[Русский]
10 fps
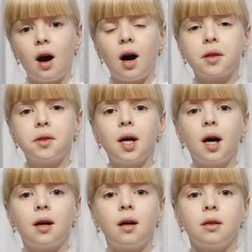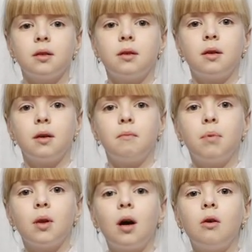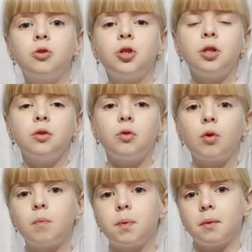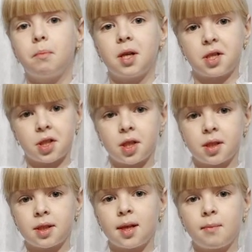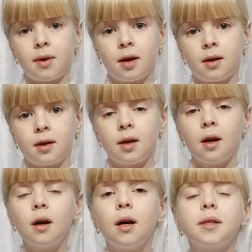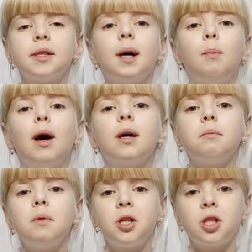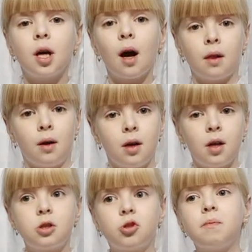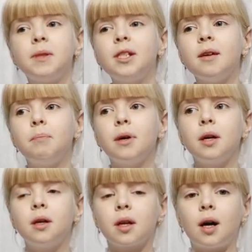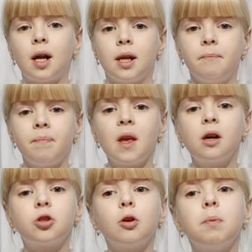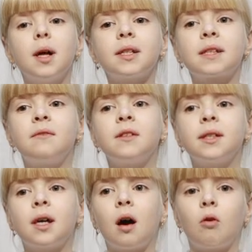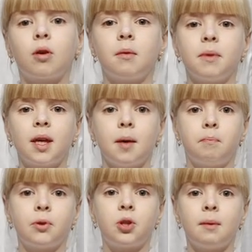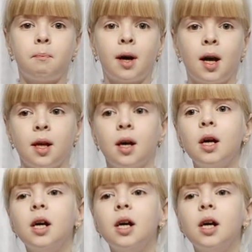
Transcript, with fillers: Однако была очень добрая большая собака. Собака мечтала, чтоб с ней поиграли, чтоб ласково за ухом ей потрепали,